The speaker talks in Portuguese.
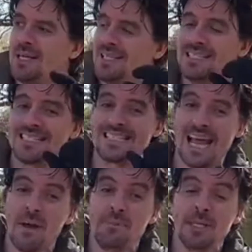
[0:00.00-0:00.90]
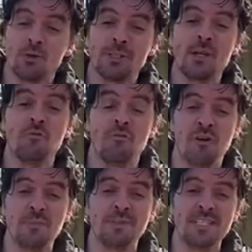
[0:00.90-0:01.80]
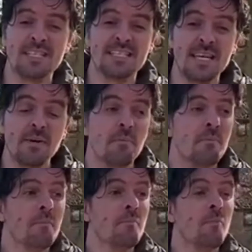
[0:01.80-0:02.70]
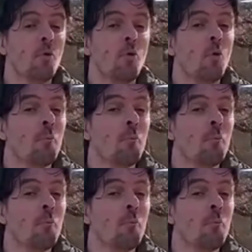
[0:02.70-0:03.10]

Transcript: Sabe que eu tenho fama de ser o